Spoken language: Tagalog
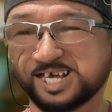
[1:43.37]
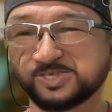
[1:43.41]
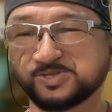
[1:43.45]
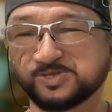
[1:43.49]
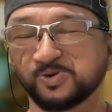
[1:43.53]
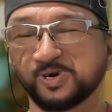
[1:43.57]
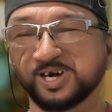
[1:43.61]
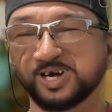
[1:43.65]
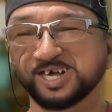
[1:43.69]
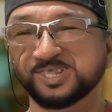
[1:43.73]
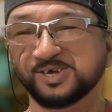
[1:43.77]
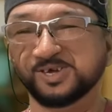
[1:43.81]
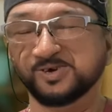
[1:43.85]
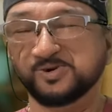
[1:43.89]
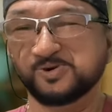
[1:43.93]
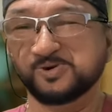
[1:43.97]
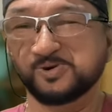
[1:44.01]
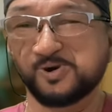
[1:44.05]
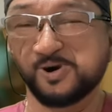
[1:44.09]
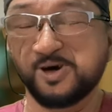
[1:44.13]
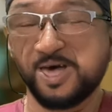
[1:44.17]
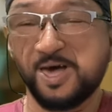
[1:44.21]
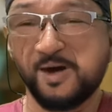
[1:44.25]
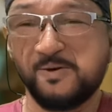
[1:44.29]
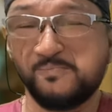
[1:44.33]
talaga tong anak
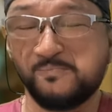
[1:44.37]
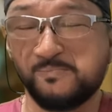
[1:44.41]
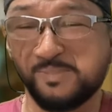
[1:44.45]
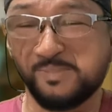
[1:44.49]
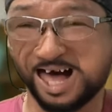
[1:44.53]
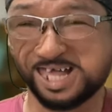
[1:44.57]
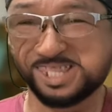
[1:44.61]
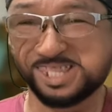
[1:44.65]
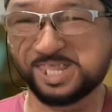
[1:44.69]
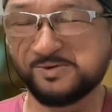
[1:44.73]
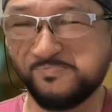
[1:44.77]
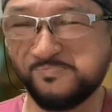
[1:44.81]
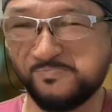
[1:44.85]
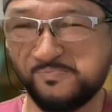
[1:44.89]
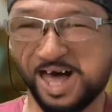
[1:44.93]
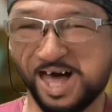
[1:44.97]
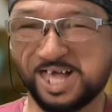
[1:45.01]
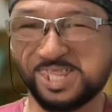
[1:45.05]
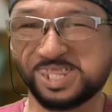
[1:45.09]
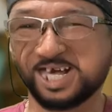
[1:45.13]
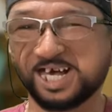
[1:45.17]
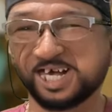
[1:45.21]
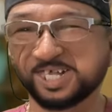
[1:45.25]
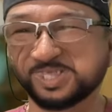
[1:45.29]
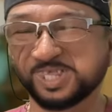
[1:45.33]
ko,
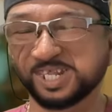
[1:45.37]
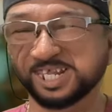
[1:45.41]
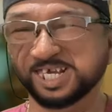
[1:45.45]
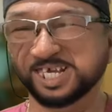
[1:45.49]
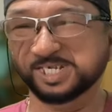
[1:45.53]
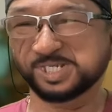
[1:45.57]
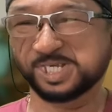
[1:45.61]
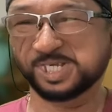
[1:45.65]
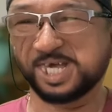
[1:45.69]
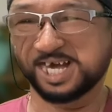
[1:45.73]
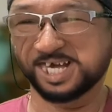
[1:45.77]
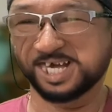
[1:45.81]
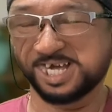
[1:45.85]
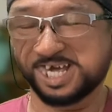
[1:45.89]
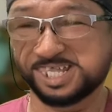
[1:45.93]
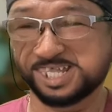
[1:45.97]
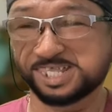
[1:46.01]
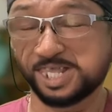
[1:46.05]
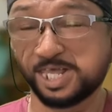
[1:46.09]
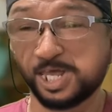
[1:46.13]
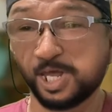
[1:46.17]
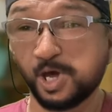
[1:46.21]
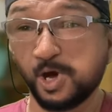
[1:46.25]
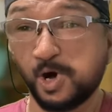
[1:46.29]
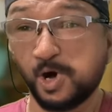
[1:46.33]
manang-mana ka talaga sa
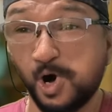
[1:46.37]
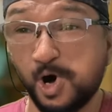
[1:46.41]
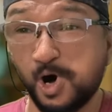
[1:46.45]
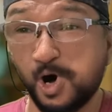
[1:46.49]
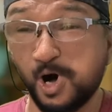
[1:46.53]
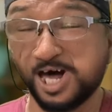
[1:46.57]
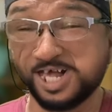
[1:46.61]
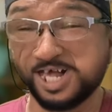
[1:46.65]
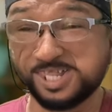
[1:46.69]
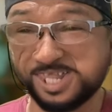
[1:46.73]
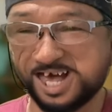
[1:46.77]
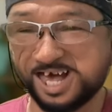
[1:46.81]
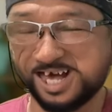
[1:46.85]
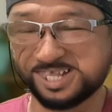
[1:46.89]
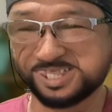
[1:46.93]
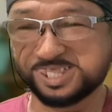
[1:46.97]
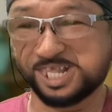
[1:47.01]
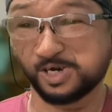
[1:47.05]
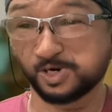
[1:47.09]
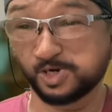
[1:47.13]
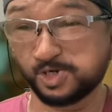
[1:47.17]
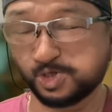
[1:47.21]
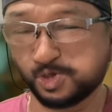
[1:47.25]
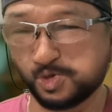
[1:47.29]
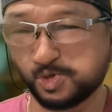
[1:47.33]
akin. O anak,
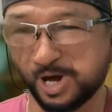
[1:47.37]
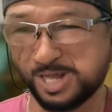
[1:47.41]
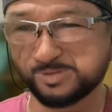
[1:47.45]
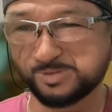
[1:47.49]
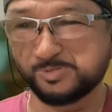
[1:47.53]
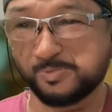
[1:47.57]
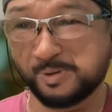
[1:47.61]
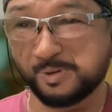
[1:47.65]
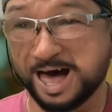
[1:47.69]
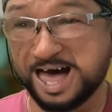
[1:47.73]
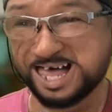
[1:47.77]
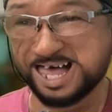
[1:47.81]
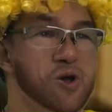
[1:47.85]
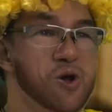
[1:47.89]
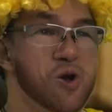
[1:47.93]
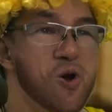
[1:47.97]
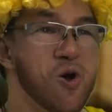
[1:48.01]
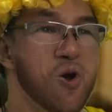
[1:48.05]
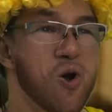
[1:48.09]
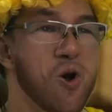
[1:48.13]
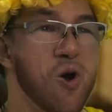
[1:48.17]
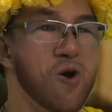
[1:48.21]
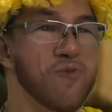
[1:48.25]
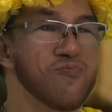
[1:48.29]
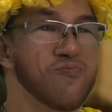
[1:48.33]
nagustuhan mo ba?
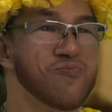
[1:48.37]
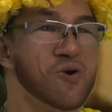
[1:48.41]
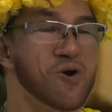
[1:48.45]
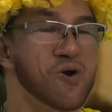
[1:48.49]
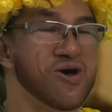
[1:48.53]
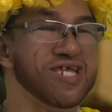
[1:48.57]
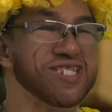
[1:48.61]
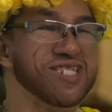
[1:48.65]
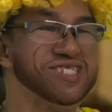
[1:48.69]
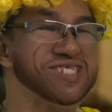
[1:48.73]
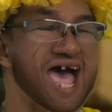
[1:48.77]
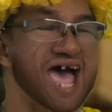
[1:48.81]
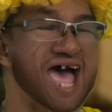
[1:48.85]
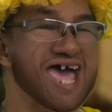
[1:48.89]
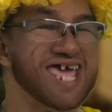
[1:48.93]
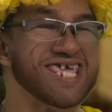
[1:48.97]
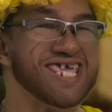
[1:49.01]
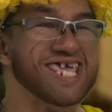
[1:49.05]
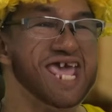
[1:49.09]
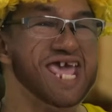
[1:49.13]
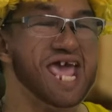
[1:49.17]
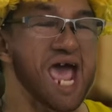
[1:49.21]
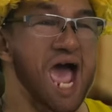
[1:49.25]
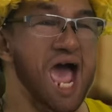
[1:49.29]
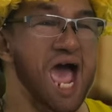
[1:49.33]
Opo,
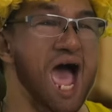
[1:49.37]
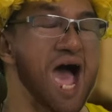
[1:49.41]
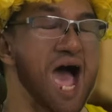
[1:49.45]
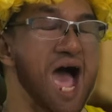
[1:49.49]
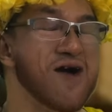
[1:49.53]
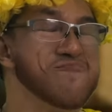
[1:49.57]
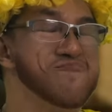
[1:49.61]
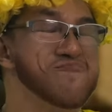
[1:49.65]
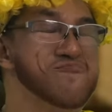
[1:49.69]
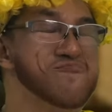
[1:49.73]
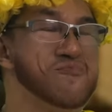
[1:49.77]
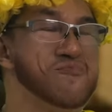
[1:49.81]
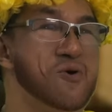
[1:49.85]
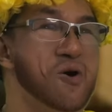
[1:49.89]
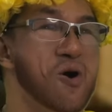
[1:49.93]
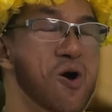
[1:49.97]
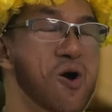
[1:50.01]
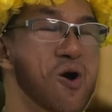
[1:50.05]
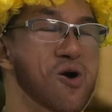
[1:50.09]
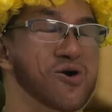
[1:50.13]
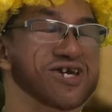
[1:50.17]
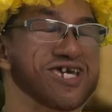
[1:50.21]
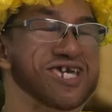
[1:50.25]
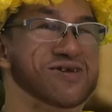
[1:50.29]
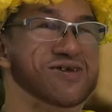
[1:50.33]
itay. Ang
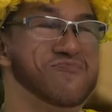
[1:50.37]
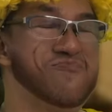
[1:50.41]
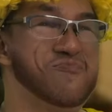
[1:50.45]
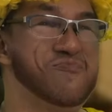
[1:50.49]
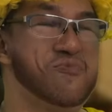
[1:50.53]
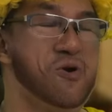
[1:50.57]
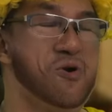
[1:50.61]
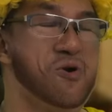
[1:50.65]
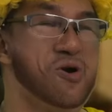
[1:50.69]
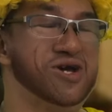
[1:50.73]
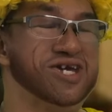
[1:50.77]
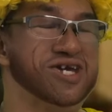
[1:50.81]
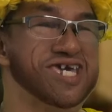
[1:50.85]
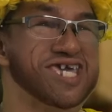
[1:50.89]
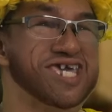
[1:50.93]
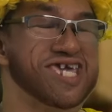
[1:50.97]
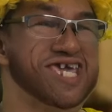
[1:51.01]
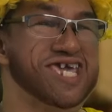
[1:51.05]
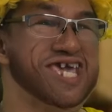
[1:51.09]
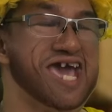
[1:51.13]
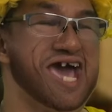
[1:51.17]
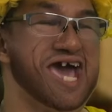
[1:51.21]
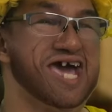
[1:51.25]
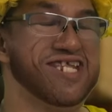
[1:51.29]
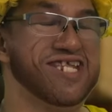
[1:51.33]

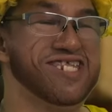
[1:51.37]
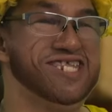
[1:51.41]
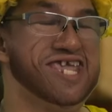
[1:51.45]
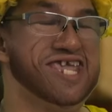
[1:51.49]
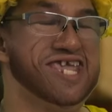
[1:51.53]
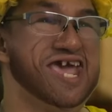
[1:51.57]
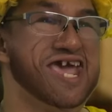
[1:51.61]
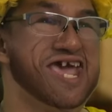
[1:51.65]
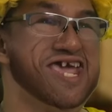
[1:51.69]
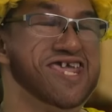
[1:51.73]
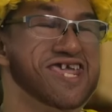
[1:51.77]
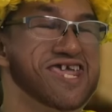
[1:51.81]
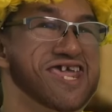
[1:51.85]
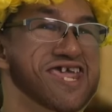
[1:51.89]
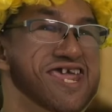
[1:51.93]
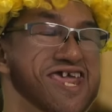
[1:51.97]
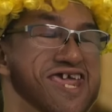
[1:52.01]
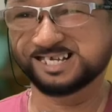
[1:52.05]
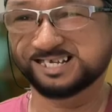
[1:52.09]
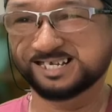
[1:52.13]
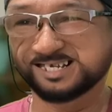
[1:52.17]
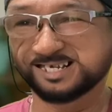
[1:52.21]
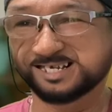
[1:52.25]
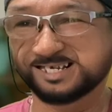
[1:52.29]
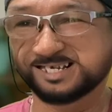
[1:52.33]
pogi-pogi nga niya
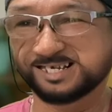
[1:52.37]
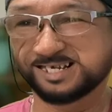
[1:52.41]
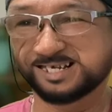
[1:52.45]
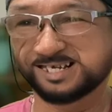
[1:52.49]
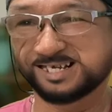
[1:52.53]
eh.